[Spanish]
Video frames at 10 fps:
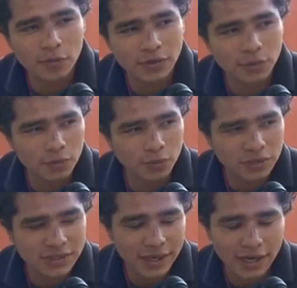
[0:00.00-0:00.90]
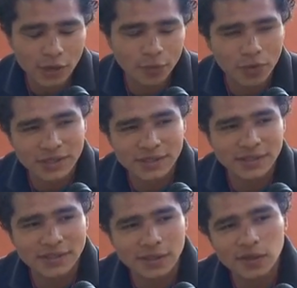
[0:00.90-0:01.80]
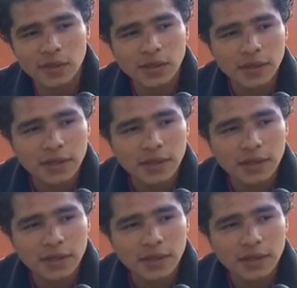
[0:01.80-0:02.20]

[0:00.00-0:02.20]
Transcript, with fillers: Muy, muy, muy sagrado, por así decirlo.